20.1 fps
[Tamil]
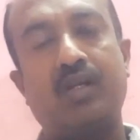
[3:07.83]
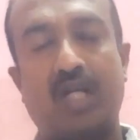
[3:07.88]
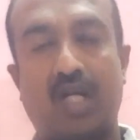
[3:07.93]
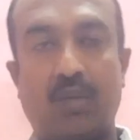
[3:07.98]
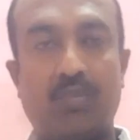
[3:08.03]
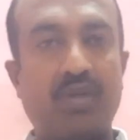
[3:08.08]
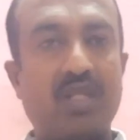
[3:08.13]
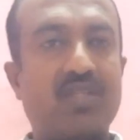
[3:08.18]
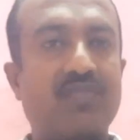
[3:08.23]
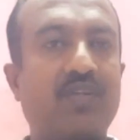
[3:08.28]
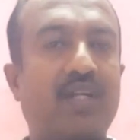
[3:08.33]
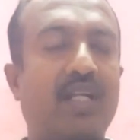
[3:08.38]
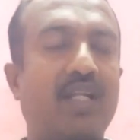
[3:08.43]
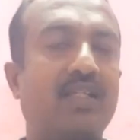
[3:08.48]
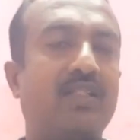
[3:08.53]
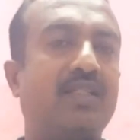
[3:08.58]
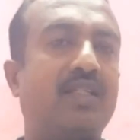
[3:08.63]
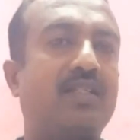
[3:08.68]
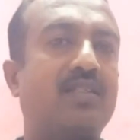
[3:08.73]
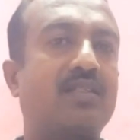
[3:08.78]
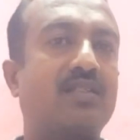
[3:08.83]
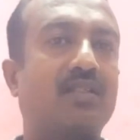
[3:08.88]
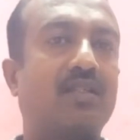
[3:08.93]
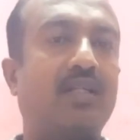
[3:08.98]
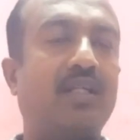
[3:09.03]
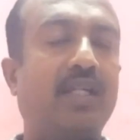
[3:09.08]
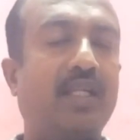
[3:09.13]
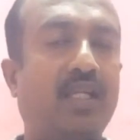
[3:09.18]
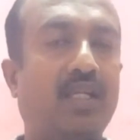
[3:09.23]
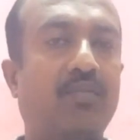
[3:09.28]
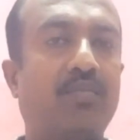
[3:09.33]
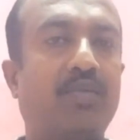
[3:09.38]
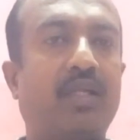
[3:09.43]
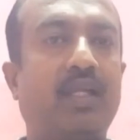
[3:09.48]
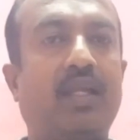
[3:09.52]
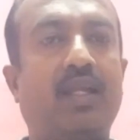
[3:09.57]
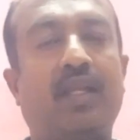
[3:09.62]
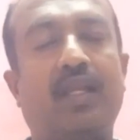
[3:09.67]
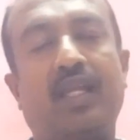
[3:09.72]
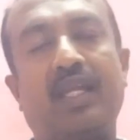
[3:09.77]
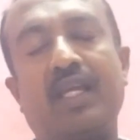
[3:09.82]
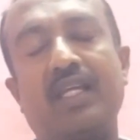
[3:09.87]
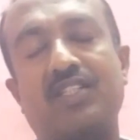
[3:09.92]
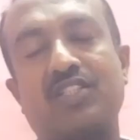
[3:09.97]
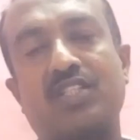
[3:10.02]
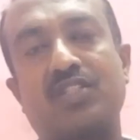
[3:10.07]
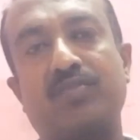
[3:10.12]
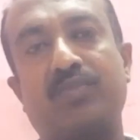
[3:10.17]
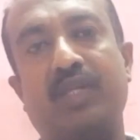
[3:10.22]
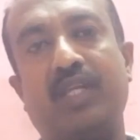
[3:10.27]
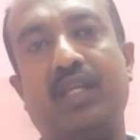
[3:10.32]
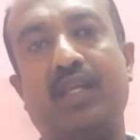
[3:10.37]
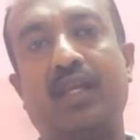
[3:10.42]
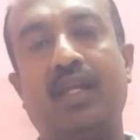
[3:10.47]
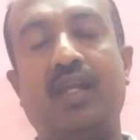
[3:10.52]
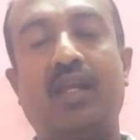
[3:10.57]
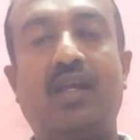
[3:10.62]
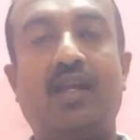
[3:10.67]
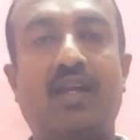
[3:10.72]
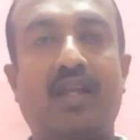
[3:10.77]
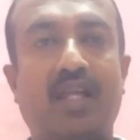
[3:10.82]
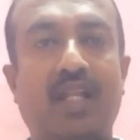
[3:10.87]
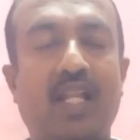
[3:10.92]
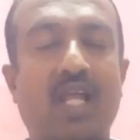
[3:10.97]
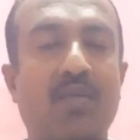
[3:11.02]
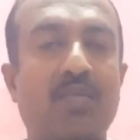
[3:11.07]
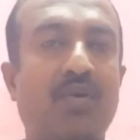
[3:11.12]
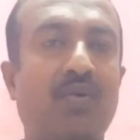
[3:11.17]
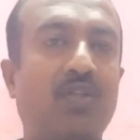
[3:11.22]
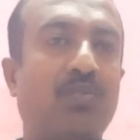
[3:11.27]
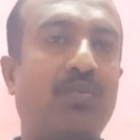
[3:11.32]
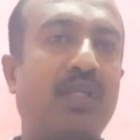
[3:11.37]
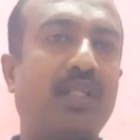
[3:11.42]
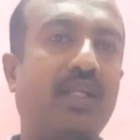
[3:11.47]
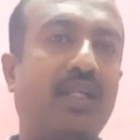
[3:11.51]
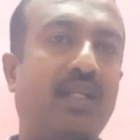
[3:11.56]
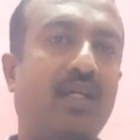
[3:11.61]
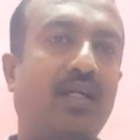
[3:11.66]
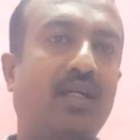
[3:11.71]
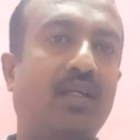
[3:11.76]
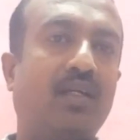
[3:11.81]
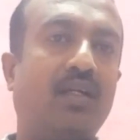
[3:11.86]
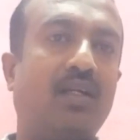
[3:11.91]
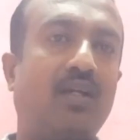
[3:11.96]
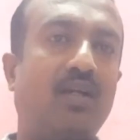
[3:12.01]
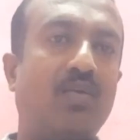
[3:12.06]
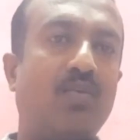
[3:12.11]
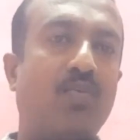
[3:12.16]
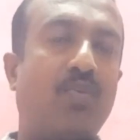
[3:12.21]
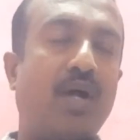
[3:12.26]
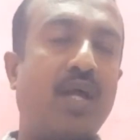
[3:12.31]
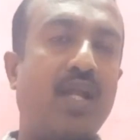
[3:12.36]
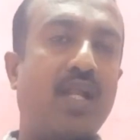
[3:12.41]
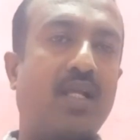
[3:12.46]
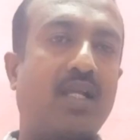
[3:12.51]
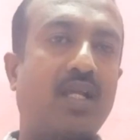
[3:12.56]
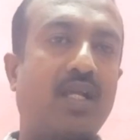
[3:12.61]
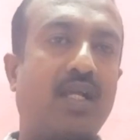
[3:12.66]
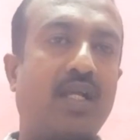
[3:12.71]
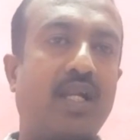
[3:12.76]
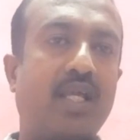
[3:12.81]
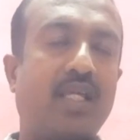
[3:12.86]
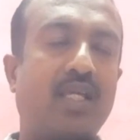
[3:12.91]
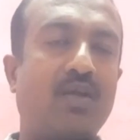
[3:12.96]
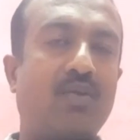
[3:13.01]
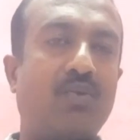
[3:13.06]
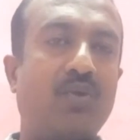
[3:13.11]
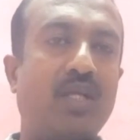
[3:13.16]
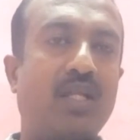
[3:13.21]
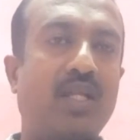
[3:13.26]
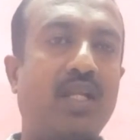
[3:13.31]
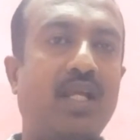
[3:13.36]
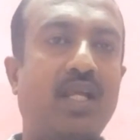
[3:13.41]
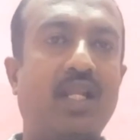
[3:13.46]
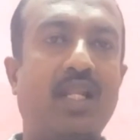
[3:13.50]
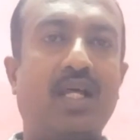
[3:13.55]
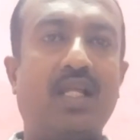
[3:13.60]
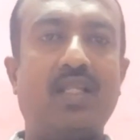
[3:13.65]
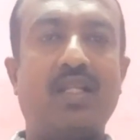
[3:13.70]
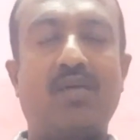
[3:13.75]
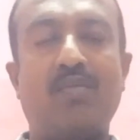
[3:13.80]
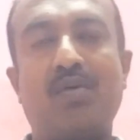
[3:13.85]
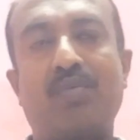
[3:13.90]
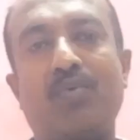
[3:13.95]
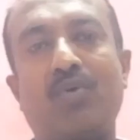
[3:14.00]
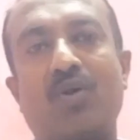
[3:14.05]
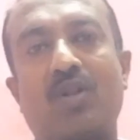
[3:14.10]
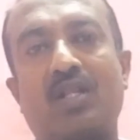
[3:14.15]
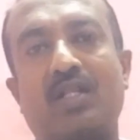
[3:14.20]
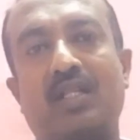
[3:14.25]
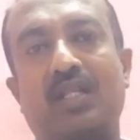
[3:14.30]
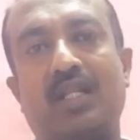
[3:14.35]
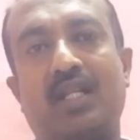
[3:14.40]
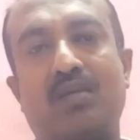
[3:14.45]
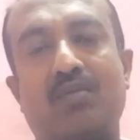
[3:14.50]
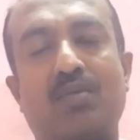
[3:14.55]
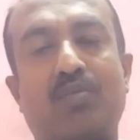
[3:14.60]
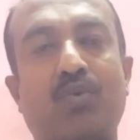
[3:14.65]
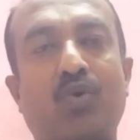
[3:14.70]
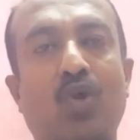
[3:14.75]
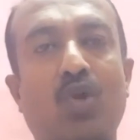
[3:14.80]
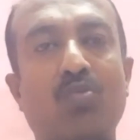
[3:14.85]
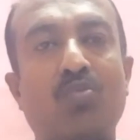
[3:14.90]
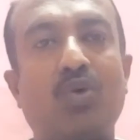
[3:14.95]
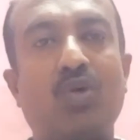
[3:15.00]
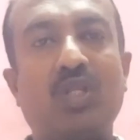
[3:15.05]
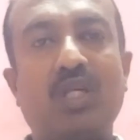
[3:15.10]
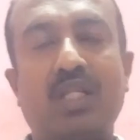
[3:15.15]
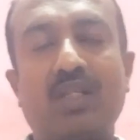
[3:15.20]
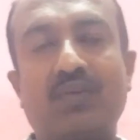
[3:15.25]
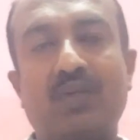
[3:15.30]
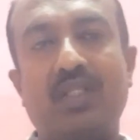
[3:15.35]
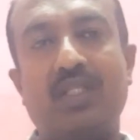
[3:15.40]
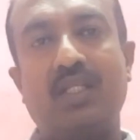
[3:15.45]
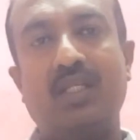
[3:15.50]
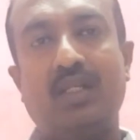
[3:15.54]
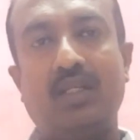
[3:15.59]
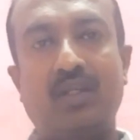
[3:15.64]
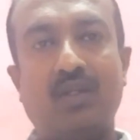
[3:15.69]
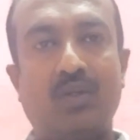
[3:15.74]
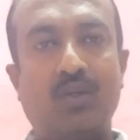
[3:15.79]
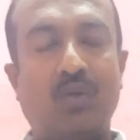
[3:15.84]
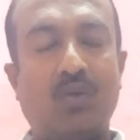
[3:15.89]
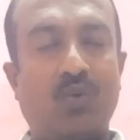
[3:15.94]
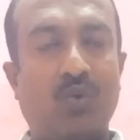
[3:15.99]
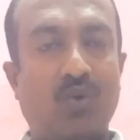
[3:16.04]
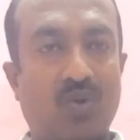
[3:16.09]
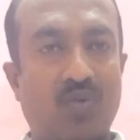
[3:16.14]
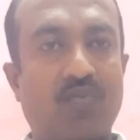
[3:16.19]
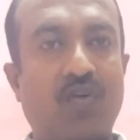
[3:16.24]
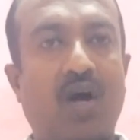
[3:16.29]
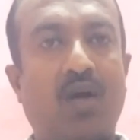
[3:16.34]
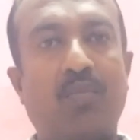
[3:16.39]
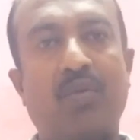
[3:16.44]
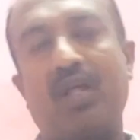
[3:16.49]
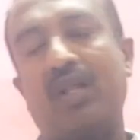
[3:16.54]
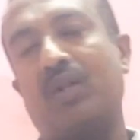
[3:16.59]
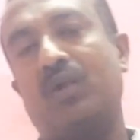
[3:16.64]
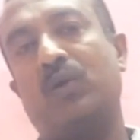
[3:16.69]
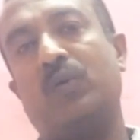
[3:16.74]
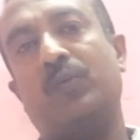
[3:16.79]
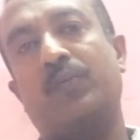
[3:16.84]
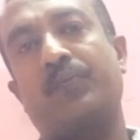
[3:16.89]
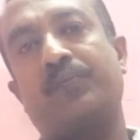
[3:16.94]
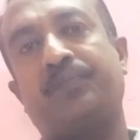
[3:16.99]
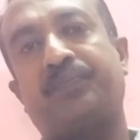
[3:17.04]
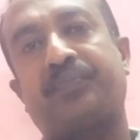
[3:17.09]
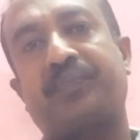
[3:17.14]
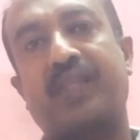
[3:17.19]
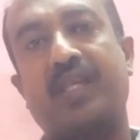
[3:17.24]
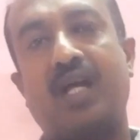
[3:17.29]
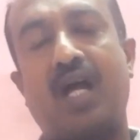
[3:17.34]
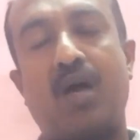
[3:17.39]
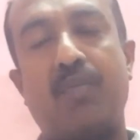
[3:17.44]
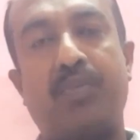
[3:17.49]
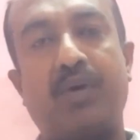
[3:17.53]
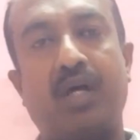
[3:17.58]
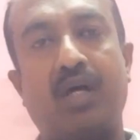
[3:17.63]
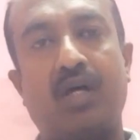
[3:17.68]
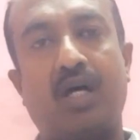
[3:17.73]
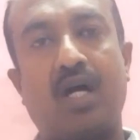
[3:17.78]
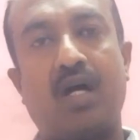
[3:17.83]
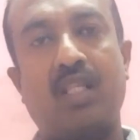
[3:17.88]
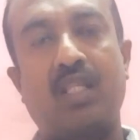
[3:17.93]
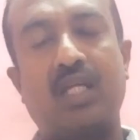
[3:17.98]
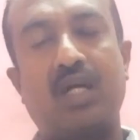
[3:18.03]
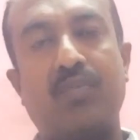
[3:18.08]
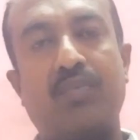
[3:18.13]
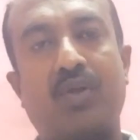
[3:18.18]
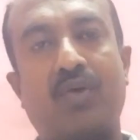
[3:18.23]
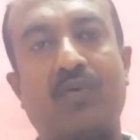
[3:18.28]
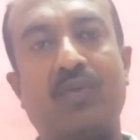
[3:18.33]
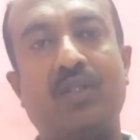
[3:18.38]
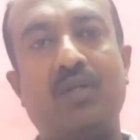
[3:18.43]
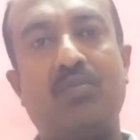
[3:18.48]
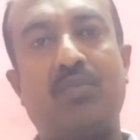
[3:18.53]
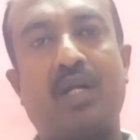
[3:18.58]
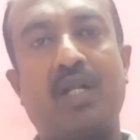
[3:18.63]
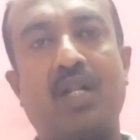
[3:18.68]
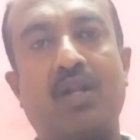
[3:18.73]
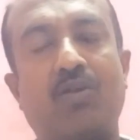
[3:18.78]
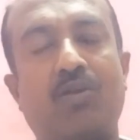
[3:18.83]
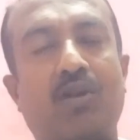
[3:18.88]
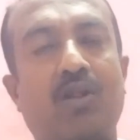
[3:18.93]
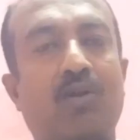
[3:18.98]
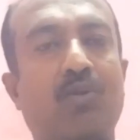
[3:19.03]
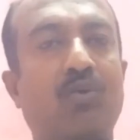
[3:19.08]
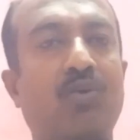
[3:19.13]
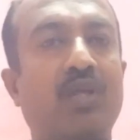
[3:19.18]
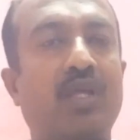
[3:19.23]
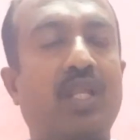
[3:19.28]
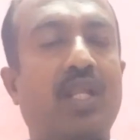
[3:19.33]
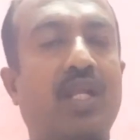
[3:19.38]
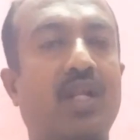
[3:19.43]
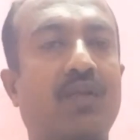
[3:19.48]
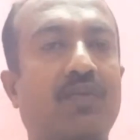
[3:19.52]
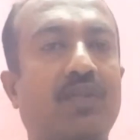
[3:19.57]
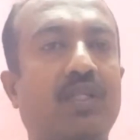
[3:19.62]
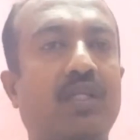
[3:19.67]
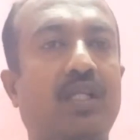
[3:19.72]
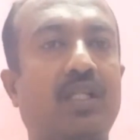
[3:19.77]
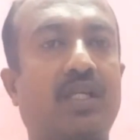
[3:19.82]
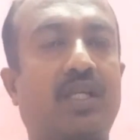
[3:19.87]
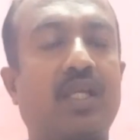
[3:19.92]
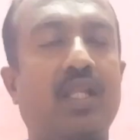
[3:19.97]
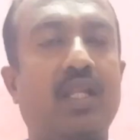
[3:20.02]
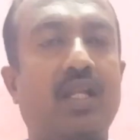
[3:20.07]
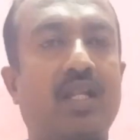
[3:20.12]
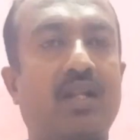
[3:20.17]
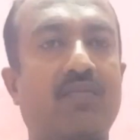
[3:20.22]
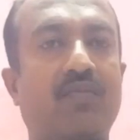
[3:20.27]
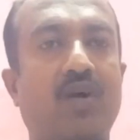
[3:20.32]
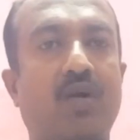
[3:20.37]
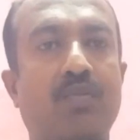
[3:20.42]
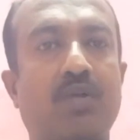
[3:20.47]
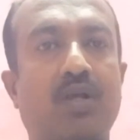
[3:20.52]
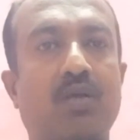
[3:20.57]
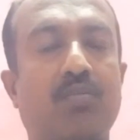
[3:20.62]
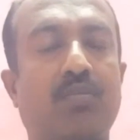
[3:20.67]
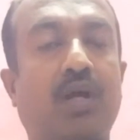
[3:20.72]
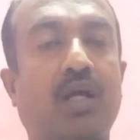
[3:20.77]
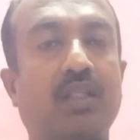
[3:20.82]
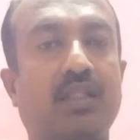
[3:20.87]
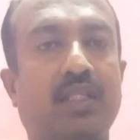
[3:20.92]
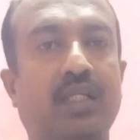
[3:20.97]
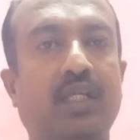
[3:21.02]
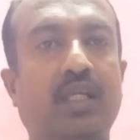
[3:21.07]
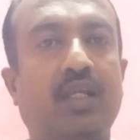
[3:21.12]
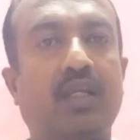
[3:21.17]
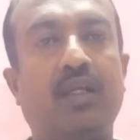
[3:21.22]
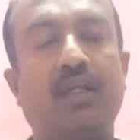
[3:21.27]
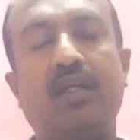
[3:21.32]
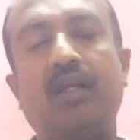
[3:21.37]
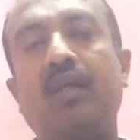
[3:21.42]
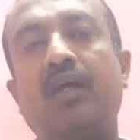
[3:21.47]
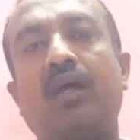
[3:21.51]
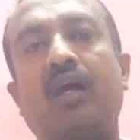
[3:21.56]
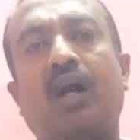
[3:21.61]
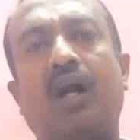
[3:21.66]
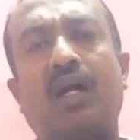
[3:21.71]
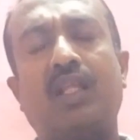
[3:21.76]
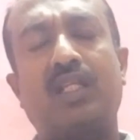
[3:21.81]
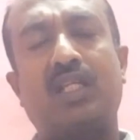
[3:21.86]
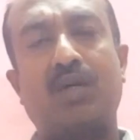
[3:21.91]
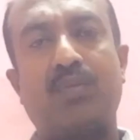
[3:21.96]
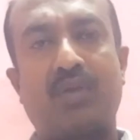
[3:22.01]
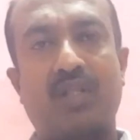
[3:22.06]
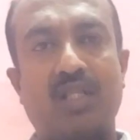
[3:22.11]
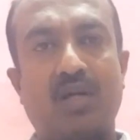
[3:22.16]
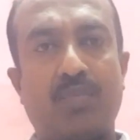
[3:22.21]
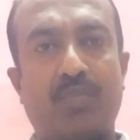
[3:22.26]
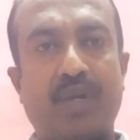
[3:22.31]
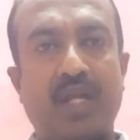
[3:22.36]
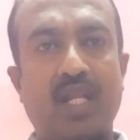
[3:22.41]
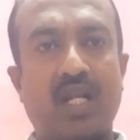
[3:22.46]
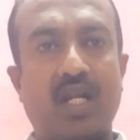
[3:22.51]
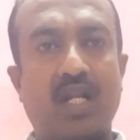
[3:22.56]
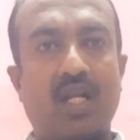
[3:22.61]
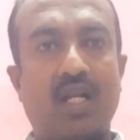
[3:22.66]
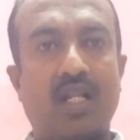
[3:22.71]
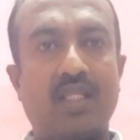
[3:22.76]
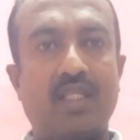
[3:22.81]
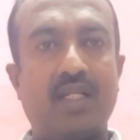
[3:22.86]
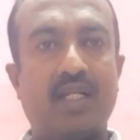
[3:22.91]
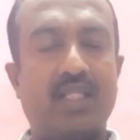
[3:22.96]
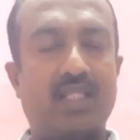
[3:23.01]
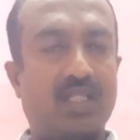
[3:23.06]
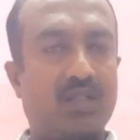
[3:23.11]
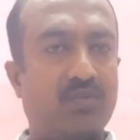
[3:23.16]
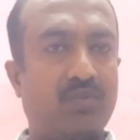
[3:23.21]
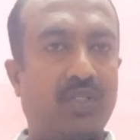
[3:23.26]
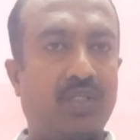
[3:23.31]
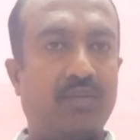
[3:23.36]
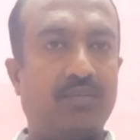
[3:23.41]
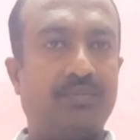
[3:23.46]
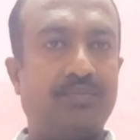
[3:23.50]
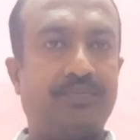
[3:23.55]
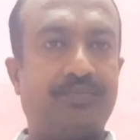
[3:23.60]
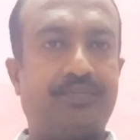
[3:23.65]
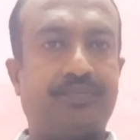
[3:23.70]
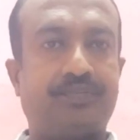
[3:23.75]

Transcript: காம்ப்ளெக்ஸ் ஃபெர்டிலைசர்ஸ் டிஏபி எஸ்எஸ்பி எல்லாமே வந்து பார்த்திங்கன்னா பயிருக்கு கிடைக்கக்கூடிய நிலையில் அது நம்ம போடுறதில்ல நம்ம போடும்போது அது வந்து ஒரு ஃபார்மில் இருக்கும் அப்போ அதுக்கப்புறம் வந்து மண்ணில் உள்ள நுண்ணுயிர்கள் வந்து அது கீழேட்டட் ஃபார்முக்கு மாற்றி அதுக்கப்புறம் தான் பயிர்களால் இதை எடுத்துக்க முடியும்